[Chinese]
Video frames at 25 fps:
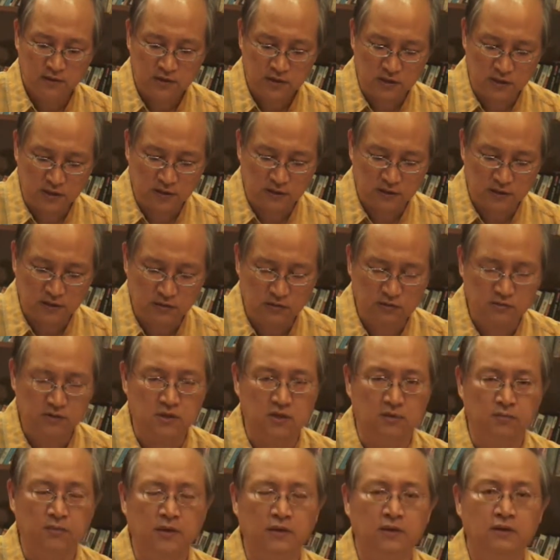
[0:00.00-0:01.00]
亲爱弟兄
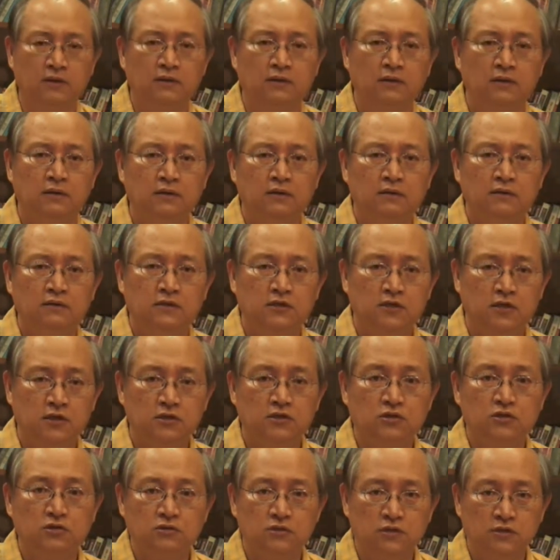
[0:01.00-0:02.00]
姐妹，
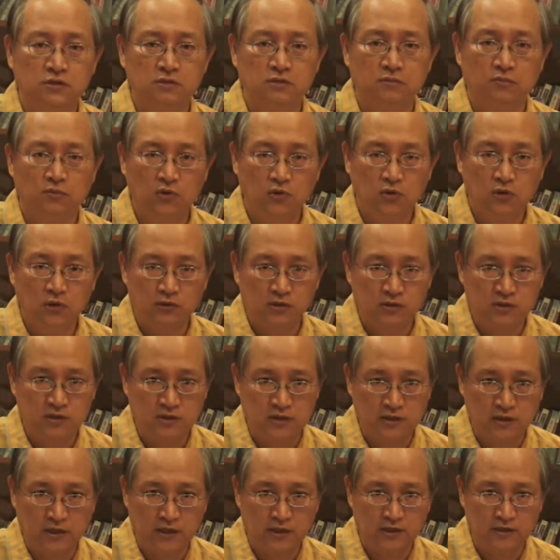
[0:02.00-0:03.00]
这就是幕后的
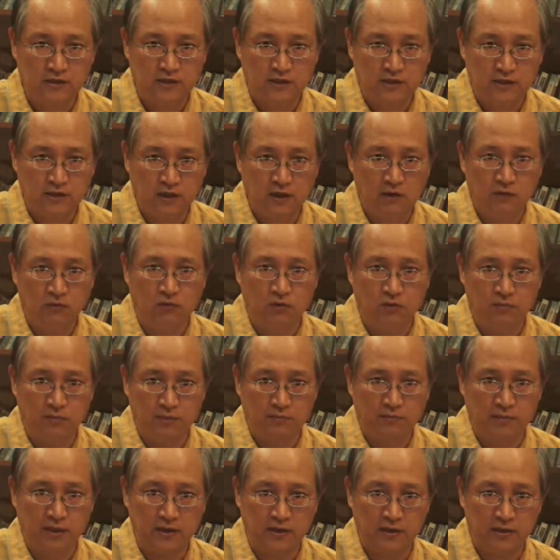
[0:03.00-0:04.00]
时代，神要我
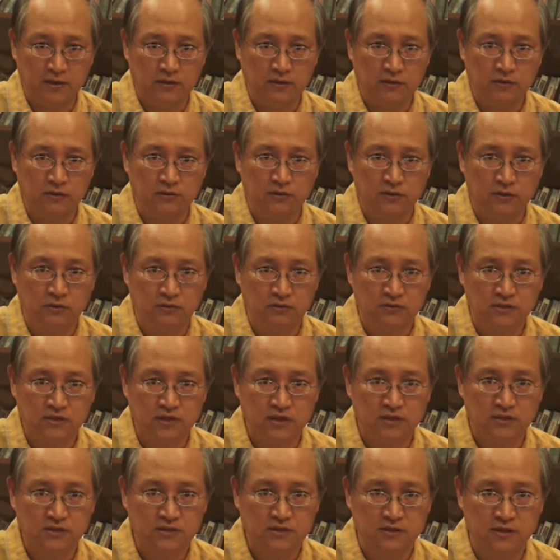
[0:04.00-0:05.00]
们每一个人都能够
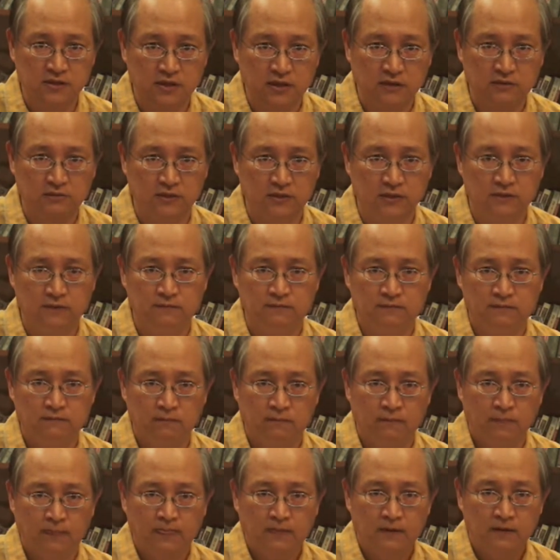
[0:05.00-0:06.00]
坚持到底。
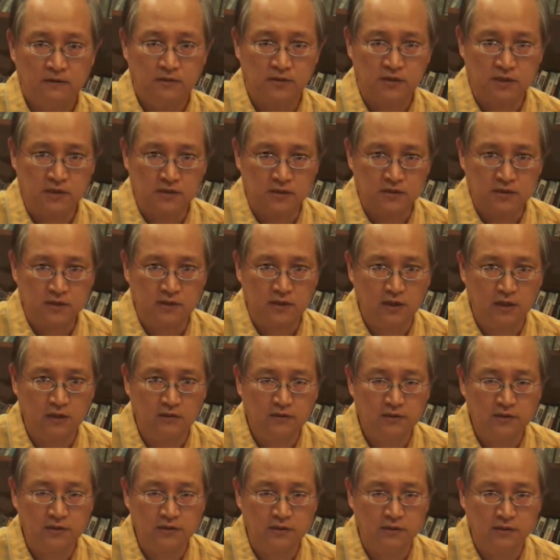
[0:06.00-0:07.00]
坚持到
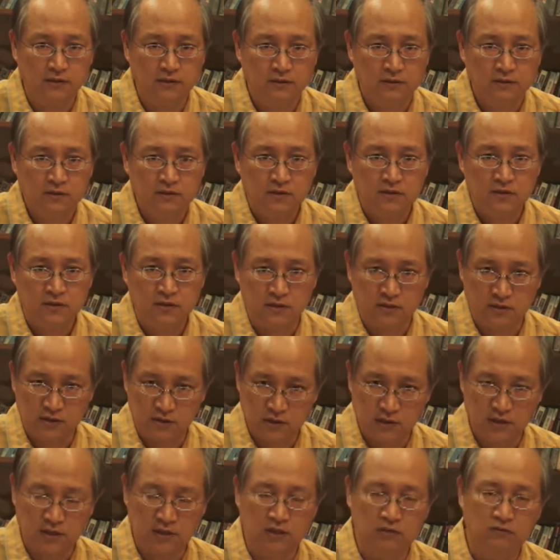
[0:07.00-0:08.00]
底的，神
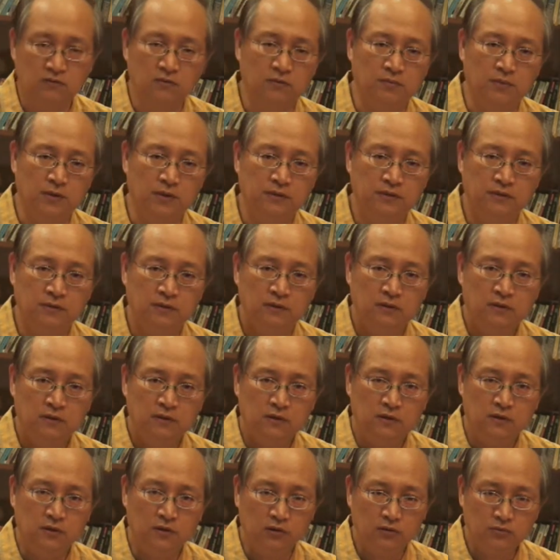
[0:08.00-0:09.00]
赐给我们
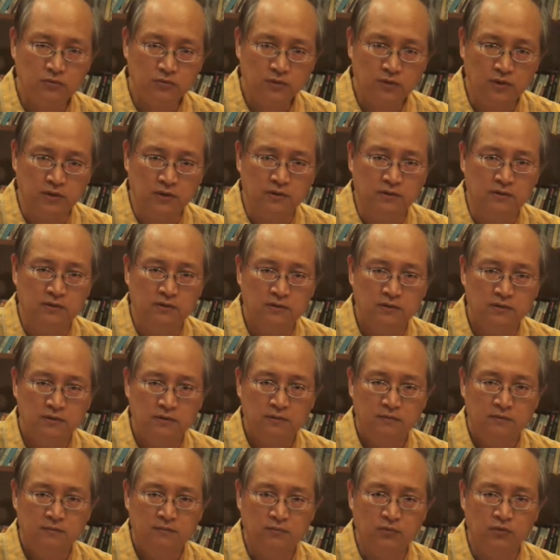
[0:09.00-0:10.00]
永远
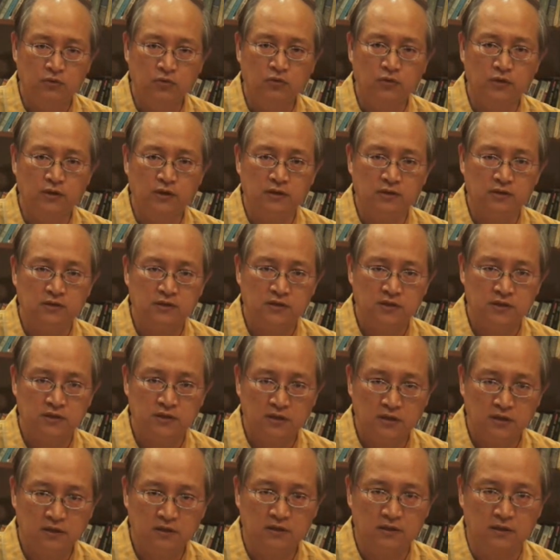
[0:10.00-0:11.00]
不会
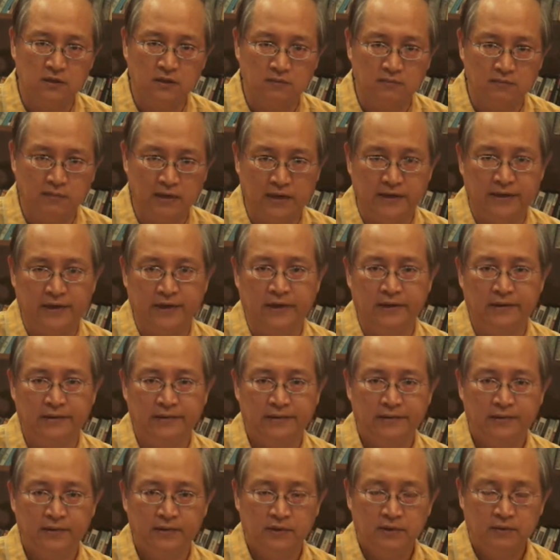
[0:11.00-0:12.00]
饥饿的玛纳，
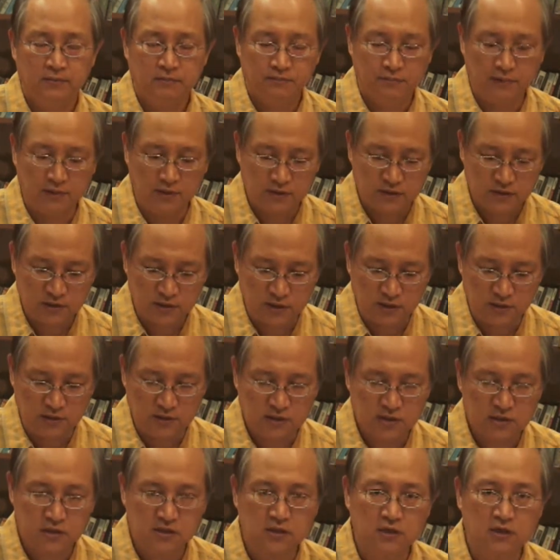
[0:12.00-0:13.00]
并且
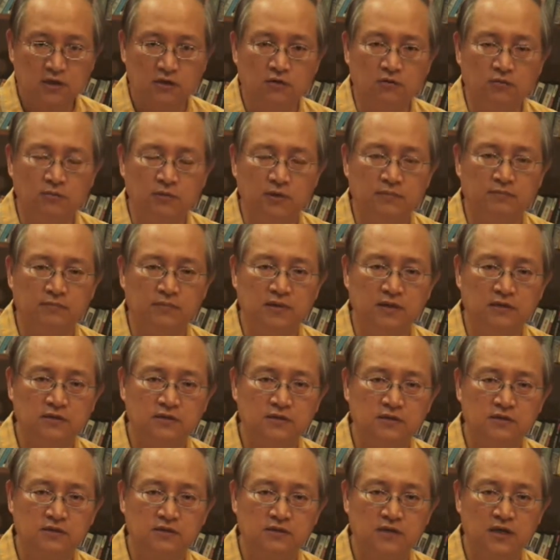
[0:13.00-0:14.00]
赐给我们名
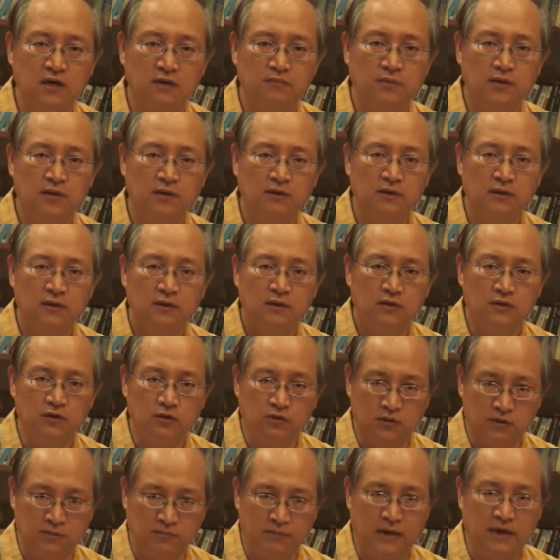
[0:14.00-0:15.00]
字上面
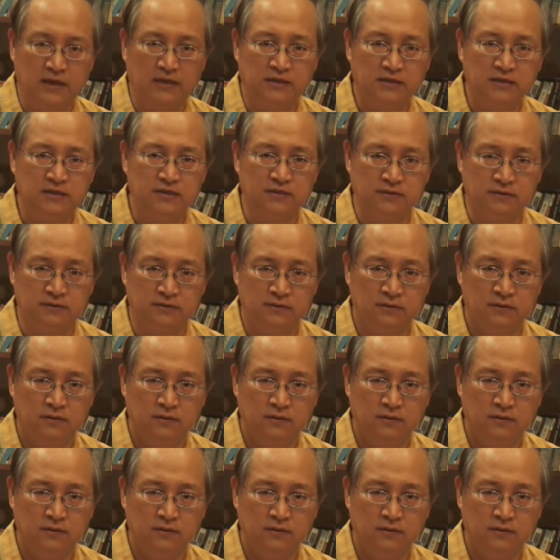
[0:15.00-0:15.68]
有的白石。